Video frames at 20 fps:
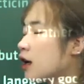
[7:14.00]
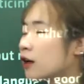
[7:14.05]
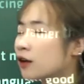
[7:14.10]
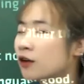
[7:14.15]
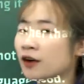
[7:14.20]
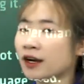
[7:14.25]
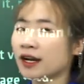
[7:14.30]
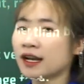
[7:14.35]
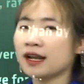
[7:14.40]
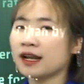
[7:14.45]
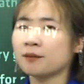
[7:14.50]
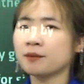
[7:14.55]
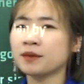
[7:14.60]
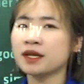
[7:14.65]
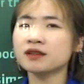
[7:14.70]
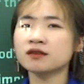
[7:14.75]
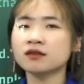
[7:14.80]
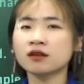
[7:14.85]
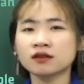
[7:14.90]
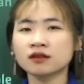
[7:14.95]
có nghĩa là
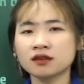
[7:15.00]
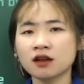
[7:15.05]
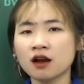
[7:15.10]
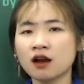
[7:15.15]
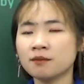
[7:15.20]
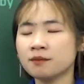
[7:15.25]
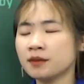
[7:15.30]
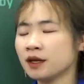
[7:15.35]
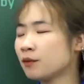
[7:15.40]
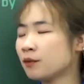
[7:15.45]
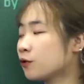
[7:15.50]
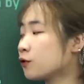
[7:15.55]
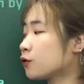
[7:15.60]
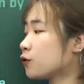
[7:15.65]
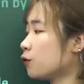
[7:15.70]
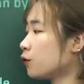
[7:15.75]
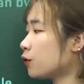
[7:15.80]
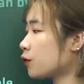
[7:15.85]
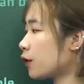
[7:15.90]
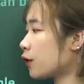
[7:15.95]
biết sơ sơ, biết một
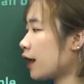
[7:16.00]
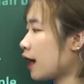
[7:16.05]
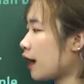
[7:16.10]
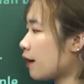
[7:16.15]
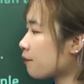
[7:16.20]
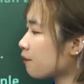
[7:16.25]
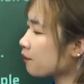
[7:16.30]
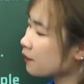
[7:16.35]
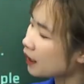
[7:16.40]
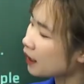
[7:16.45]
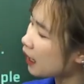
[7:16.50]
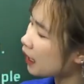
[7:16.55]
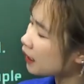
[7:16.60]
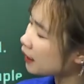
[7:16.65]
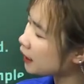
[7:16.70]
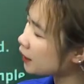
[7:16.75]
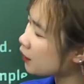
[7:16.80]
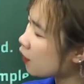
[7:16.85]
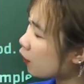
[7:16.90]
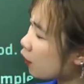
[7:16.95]
chút thôi á.
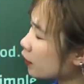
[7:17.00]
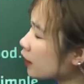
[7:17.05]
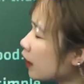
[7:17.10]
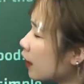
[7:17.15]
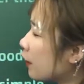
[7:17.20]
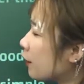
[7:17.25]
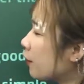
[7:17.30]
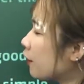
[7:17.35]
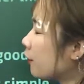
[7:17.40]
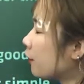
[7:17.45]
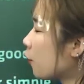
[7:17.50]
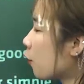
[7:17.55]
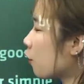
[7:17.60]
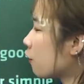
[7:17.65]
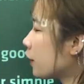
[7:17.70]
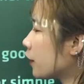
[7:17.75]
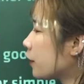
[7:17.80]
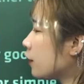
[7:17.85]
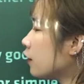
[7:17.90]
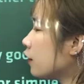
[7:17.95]
Thì nó có thể nối
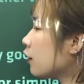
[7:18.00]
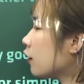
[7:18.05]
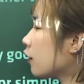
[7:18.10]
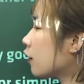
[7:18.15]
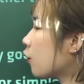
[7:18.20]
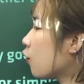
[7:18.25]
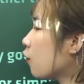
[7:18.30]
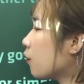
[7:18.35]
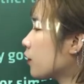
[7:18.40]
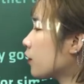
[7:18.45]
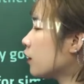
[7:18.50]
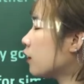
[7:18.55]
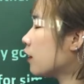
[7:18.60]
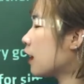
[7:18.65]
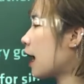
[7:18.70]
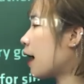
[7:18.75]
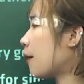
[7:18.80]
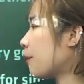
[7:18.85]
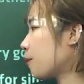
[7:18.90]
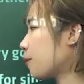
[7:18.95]
với từ cụm từ
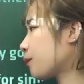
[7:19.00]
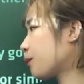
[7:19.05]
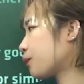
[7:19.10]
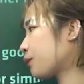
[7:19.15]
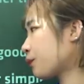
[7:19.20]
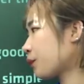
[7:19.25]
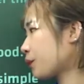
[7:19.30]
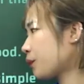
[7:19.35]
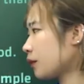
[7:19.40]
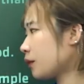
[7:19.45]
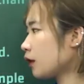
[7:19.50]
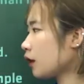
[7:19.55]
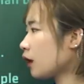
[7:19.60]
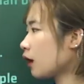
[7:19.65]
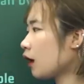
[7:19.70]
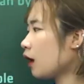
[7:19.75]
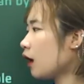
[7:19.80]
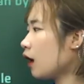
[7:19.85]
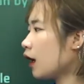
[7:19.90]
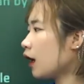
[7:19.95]
là
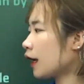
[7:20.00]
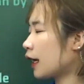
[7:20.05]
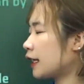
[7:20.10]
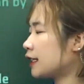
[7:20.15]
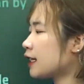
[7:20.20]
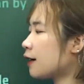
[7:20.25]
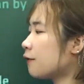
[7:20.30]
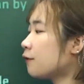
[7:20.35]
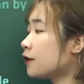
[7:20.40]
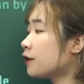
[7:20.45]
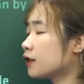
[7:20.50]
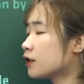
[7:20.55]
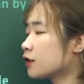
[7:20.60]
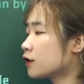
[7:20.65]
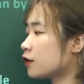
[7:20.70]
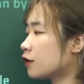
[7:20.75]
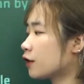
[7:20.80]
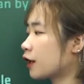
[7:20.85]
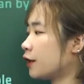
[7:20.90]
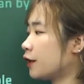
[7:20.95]
cái
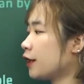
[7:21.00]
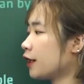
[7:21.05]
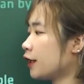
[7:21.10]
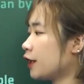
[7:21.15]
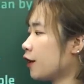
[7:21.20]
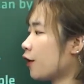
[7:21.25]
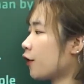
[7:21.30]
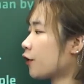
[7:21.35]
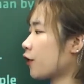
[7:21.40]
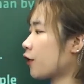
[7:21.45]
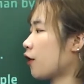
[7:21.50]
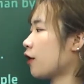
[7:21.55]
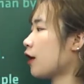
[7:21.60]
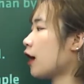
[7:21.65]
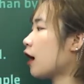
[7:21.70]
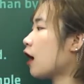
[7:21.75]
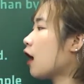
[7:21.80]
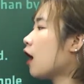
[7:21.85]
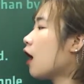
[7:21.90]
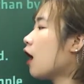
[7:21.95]
definition, cái định nghĩa của nó
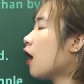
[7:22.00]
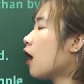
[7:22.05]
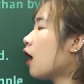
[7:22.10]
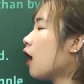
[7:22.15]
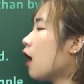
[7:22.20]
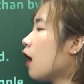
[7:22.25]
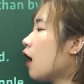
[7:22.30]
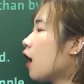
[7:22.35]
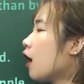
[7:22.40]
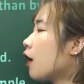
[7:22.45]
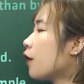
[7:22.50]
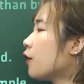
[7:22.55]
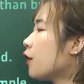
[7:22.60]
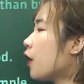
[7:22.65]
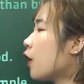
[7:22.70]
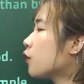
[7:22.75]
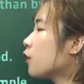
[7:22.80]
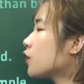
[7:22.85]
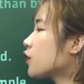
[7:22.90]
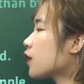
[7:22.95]
là
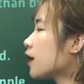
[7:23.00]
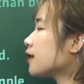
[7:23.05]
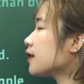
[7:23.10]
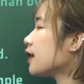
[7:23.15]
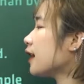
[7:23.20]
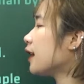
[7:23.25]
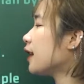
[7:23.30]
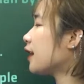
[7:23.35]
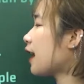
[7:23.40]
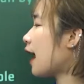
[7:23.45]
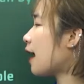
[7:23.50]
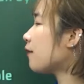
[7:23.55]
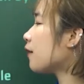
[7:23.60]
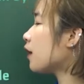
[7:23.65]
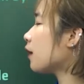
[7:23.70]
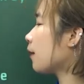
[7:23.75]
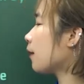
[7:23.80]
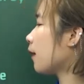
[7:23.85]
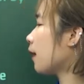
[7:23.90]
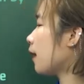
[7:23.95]
know just enough
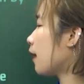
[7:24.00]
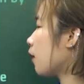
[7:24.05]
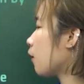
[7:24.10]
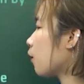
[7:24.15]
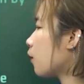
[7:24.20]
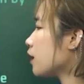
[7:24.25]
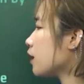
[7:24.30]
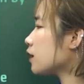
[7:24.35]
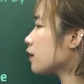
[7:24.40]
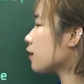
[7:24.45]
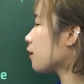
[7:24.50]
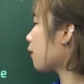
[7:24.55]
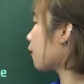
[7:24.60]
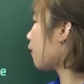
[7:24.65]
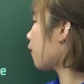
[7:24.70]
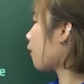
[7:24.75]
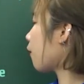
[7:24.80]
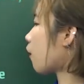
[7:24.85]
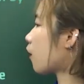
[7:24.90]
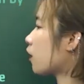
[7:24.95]
of a language
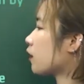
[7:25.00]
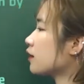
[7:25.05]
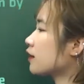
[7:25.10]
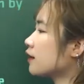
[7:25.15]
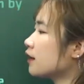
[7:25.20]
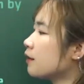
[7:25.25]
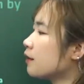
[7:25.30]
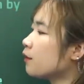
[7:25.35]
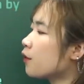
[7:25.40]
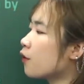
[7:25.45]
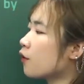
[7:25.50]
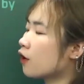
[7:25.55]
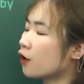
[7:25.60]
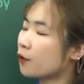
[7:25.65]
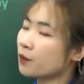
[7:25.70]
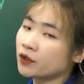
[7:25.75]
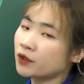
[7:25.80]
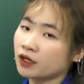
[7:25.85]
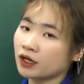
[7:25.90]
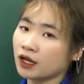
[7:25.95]
for simple
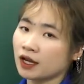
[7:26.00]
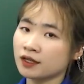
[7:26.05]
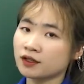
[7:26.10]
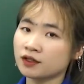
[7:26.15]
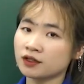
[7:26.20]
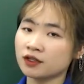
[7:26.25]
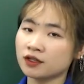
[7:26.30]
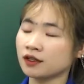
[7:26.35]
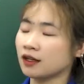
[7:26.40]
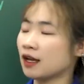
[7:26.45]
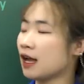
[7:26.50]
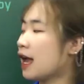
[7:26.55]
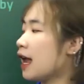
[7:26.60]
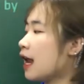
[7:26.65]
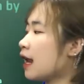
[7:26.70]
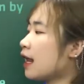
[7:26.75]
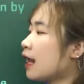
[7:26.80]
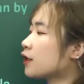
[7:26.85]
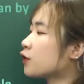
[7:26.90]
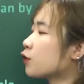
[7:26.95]
communication
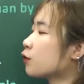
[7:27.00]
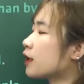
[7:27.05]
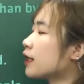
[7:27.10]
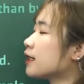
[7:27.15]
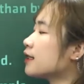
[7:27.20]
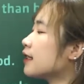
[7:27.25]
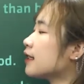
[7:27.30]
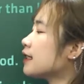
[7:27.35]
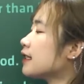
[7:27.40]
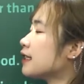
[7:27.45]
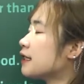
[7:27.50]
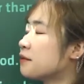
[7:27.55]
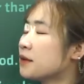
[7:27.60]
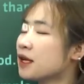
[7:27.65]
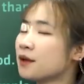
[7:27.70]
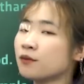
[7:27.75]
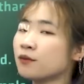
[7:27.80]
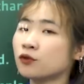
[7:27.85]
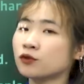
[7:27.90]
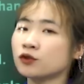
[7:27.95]
là chúng ta sẽ chỉ
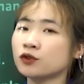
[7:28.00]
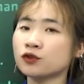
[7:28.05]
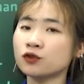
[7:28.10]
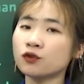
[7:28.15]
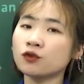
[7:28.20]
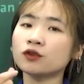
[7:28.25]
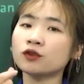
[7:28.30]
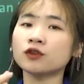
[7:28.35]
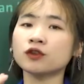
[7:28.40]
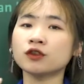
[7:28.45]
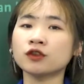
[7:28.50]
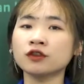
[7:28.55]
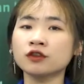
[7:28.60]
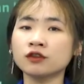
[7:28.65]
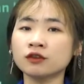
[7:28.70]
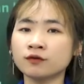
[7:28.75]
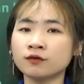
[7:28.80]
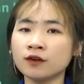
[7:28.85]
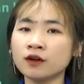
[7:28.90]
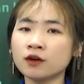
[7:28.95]
biết một chút
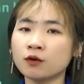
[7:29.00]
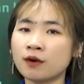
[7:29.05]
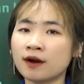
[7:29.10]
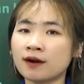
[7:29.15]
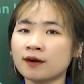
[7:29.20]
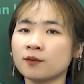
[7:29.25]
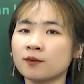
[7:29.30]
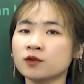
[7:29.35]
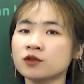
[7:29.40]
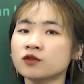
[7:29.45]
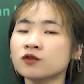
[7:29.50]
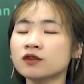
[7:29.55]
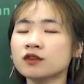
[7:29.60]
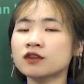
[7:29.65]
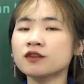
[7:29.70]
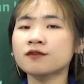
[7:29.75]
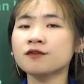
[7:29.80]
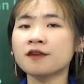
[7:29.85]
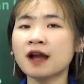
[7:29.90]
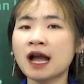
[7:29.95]
từ vựng hoặc là một chút
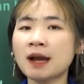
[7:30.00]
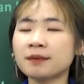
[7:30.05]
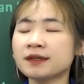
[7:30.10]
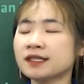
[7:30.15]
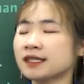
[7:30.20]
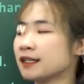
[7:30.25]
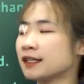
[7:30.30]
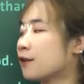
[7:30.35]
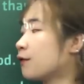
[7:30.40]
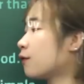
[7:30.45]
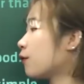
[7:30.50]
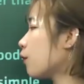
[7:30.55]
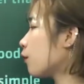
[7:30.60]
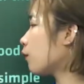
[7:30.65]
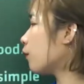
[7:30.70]
ngữ pháp chỉ để phục